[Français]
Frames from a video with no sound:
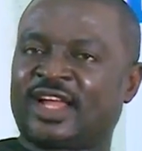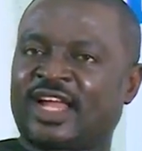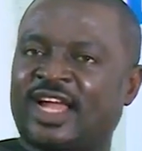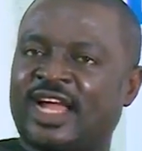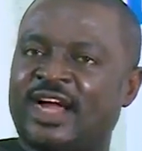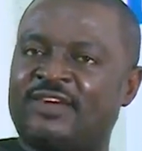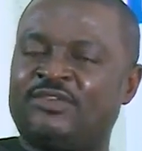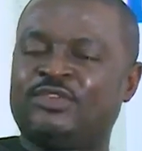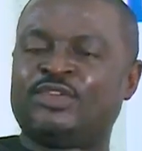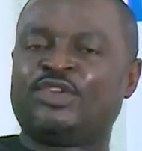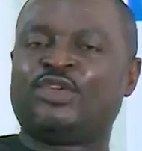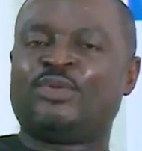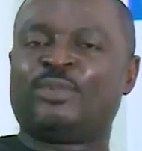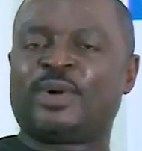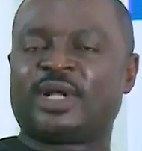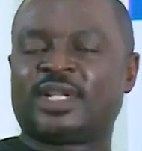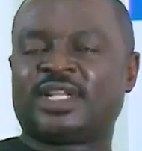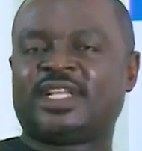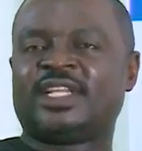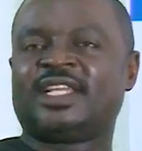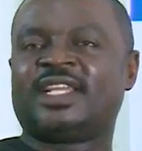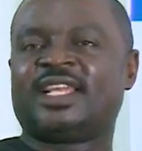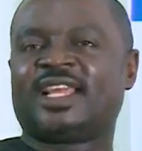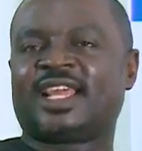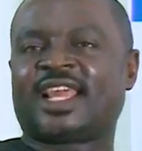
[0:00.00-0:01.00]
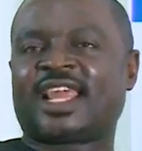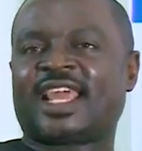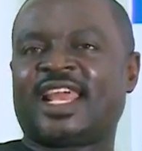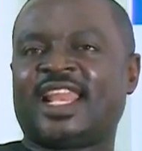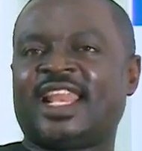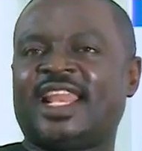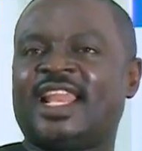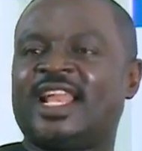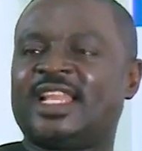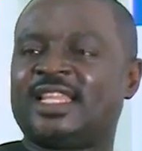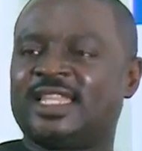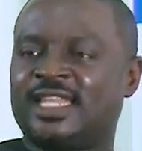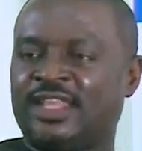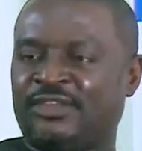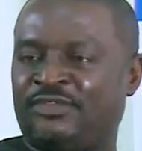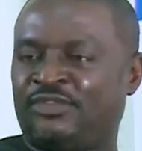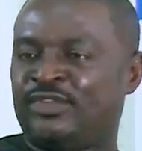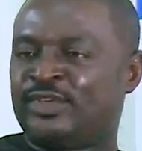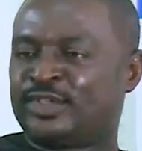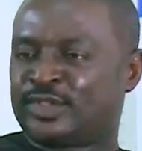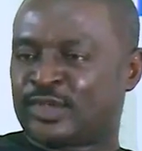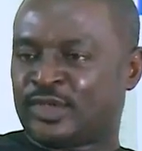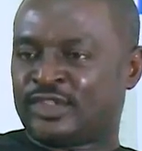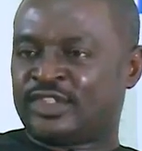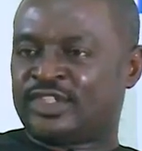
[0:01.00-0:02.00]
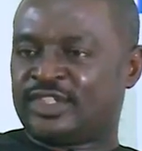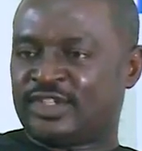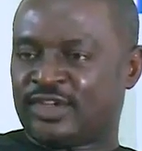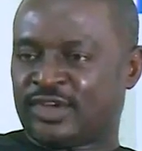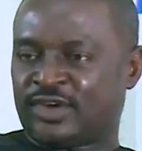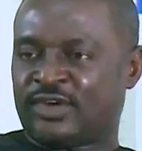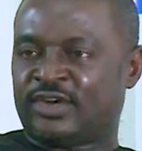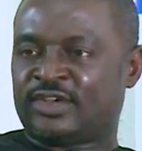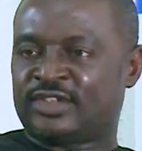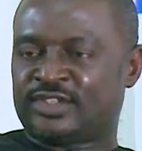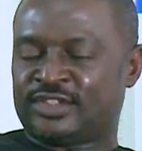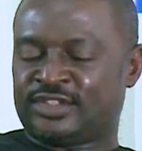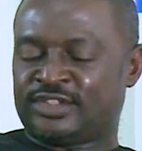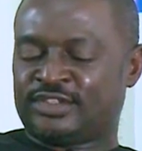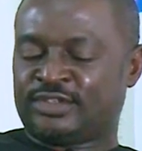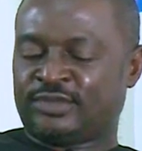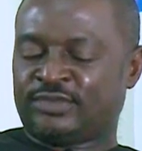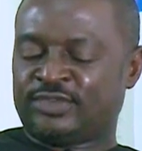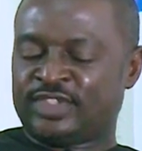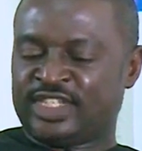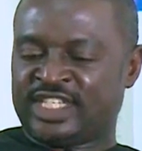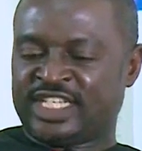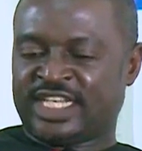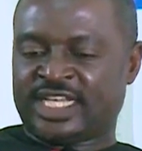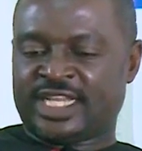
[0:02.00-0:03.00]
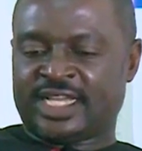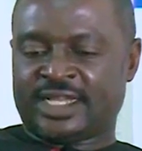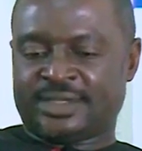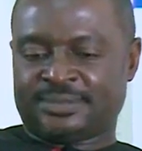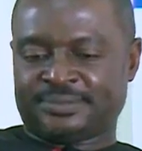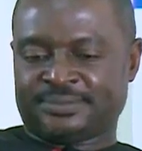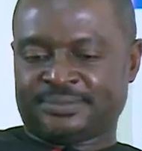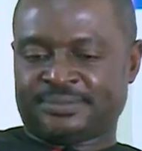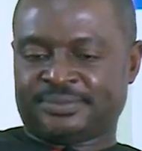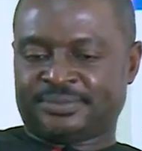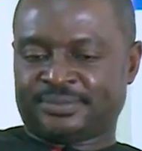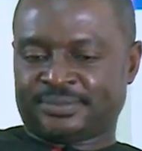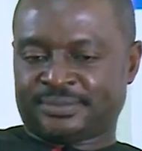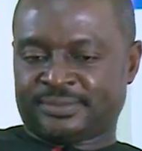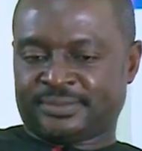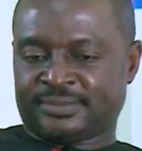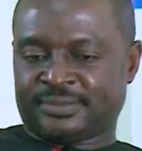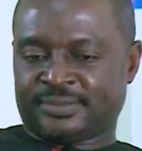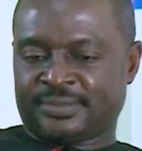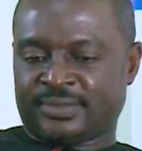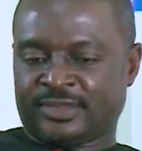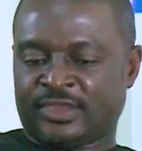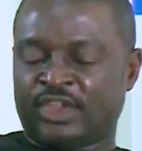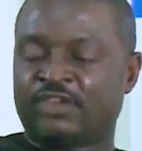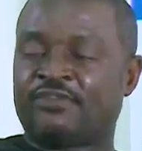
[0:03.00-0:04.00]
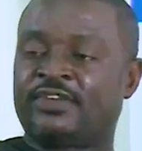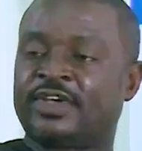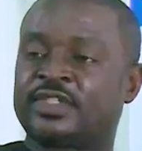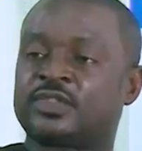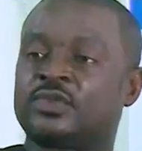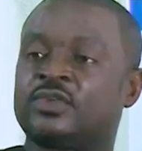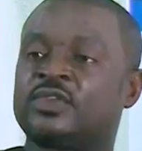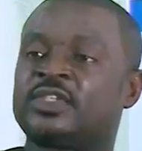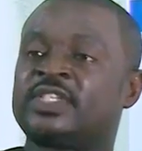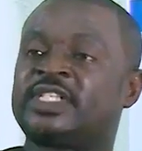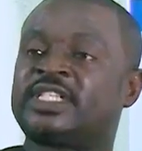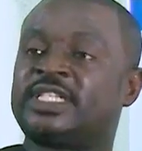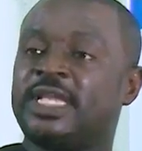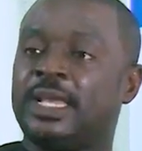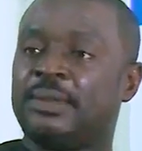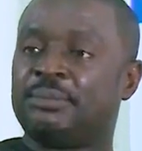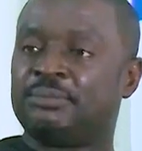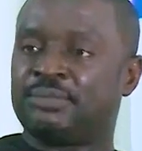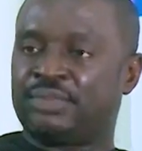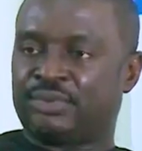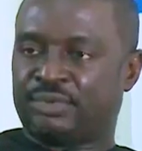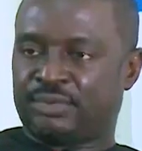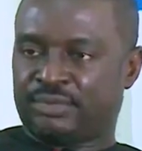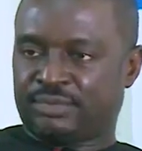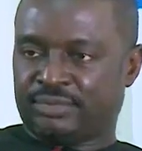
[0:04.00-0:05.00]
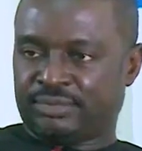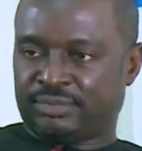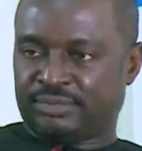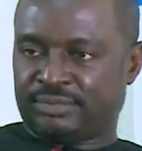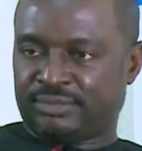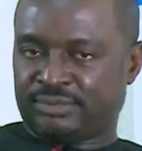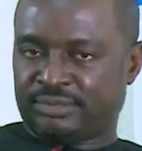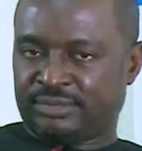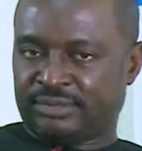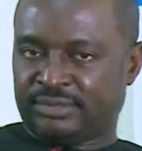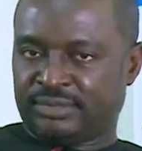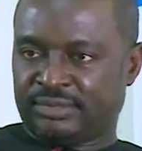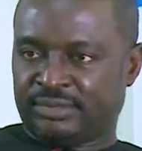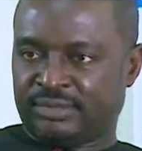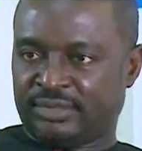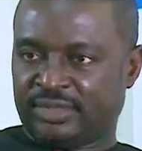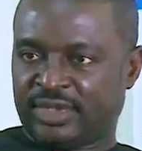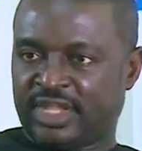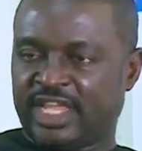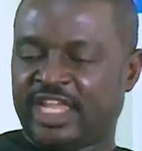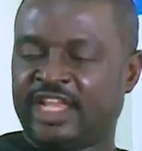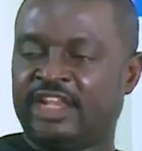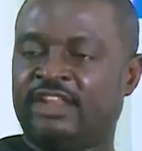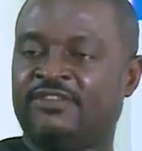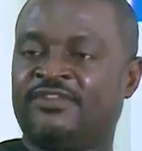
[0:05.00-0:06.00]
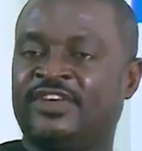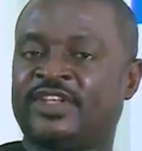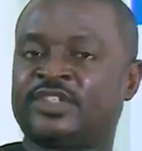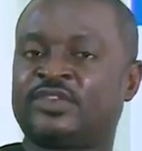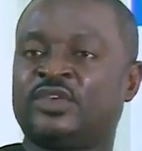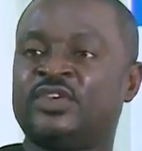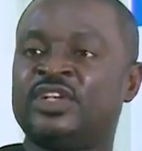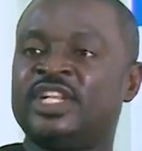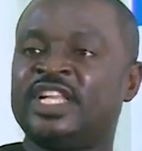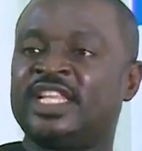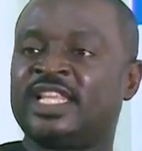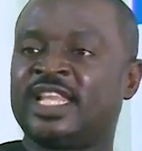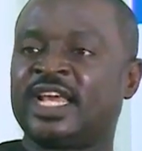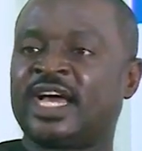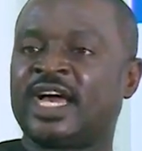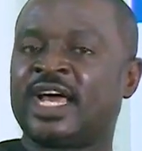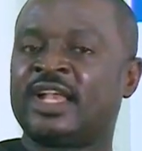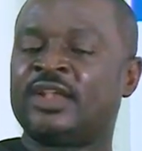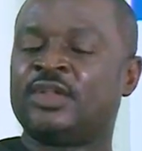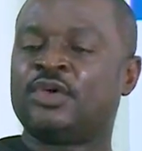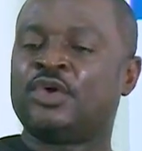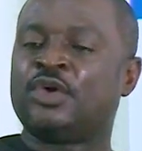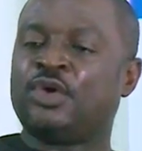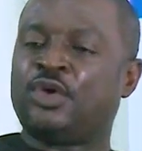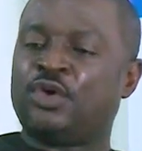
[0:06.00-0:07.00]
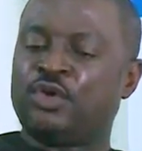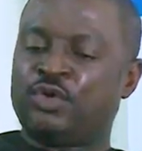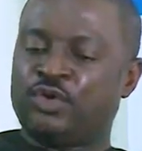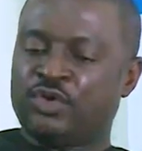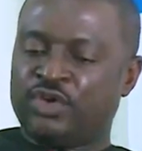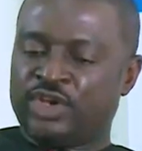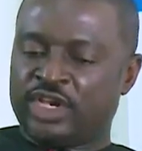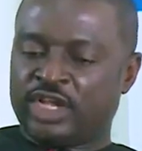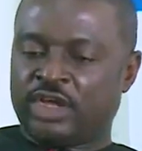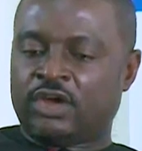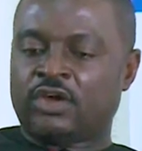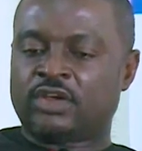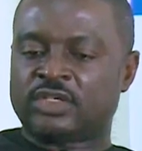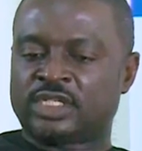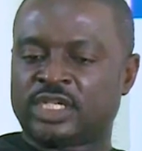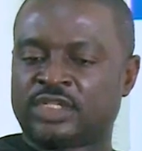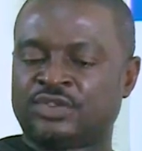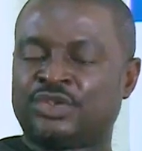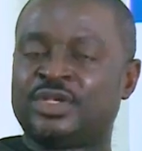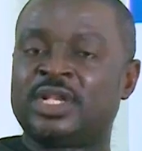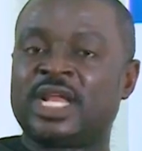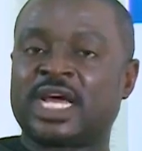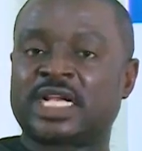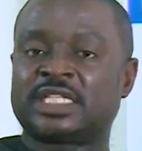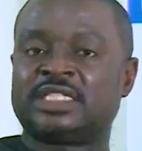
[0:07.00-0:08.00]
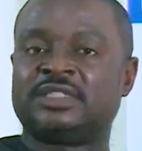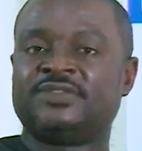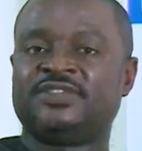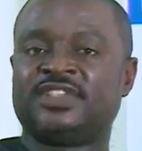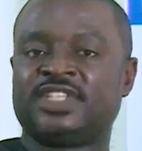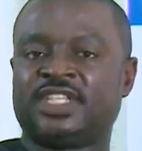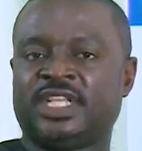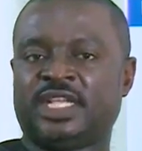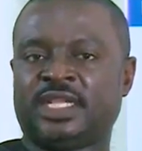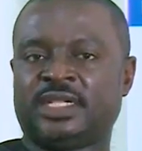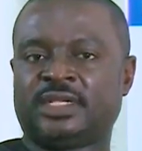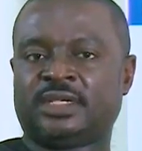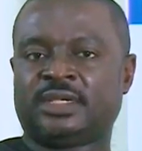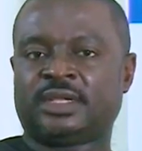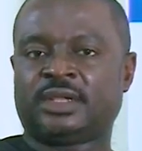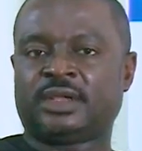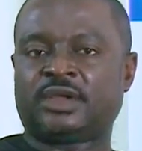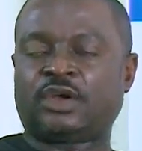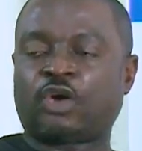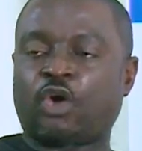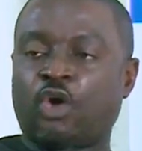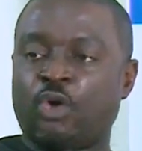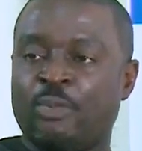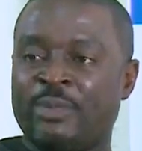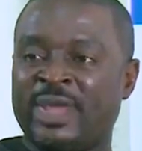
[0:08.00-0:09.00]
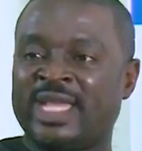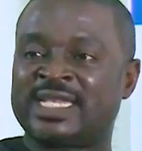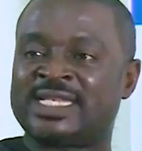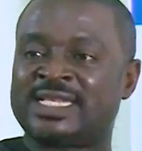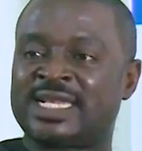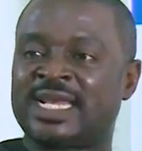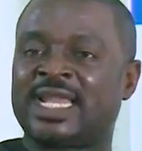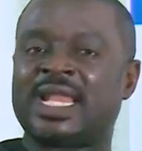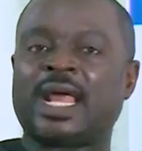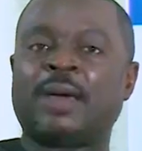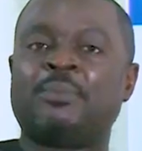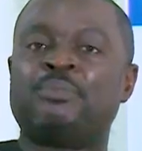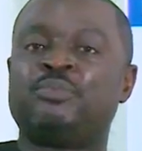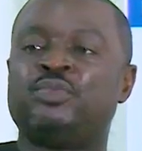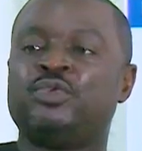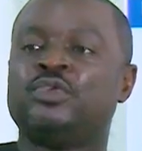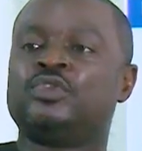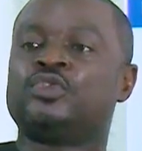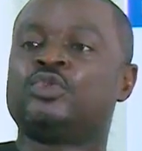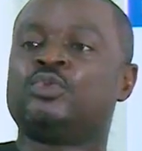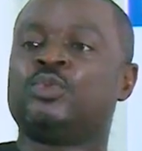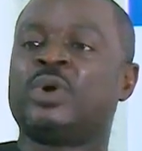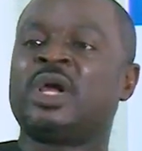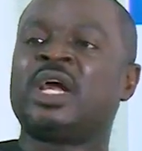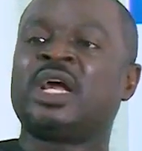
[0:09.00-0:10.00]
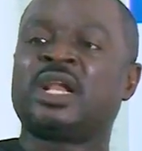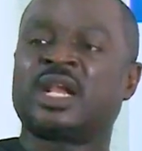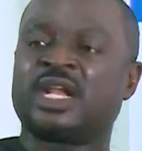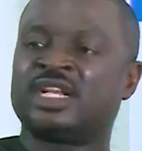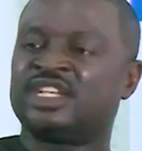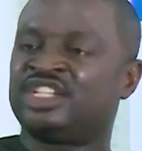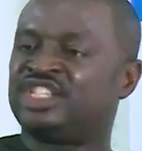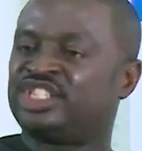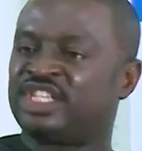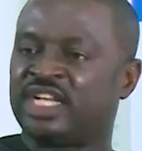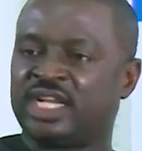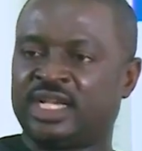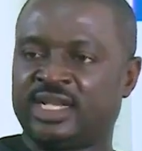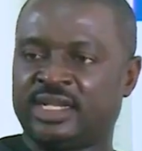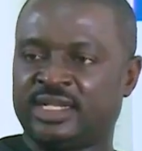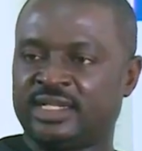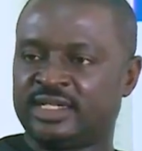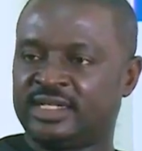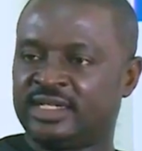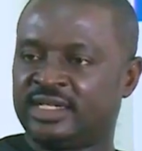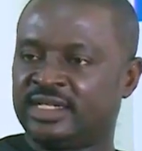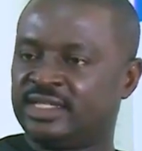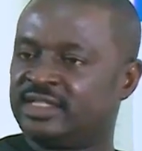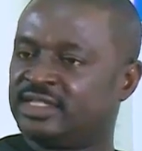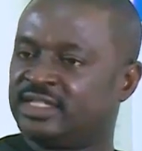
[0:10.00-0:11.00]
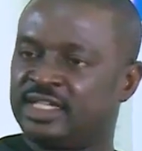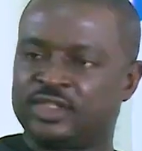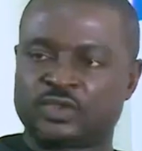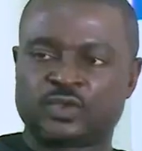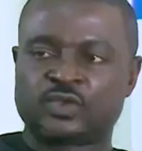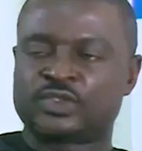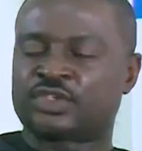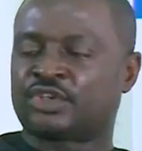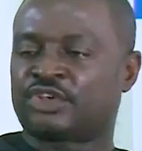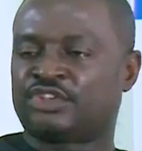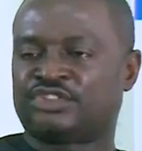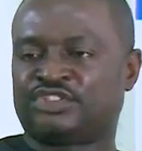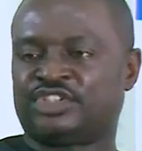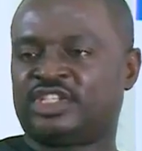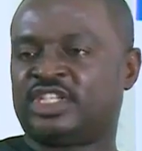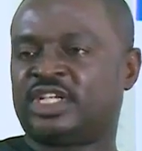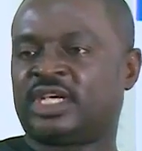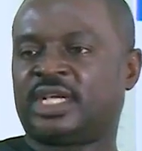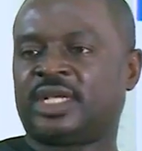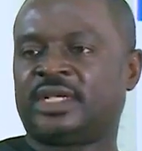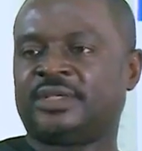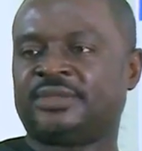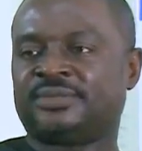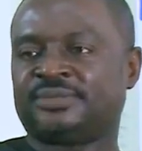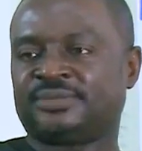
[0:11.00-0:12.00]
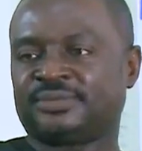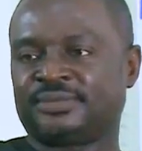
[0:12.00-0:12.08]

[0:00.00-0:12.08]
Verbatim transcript: quand vous demandez quelle est la définition du négoce, je vous dirais de façon simple et de façon littérale, le négoce est une activité commerciale à plus ou moins grande échelle. C'est tout ce que je dirais.